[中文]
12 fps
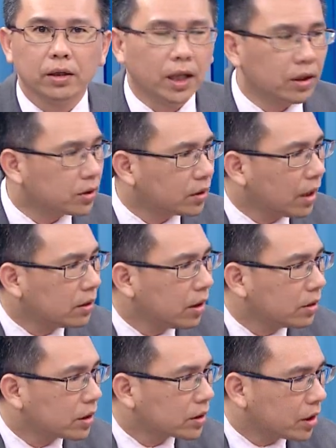那单
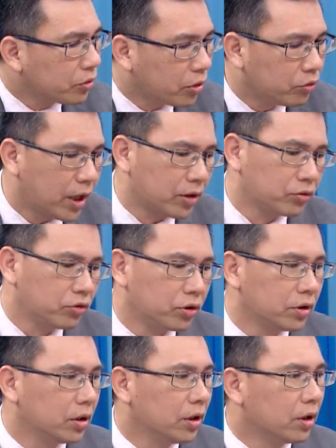单整个原物料族
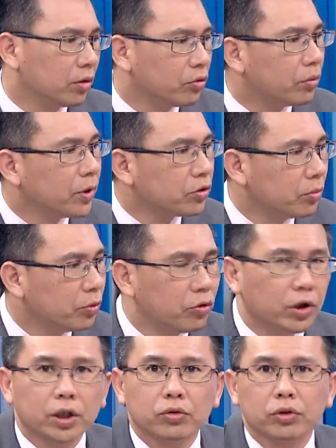群，我们全部
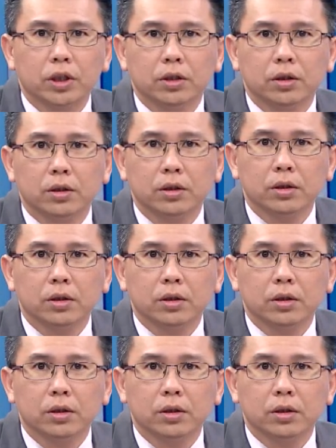获利出清。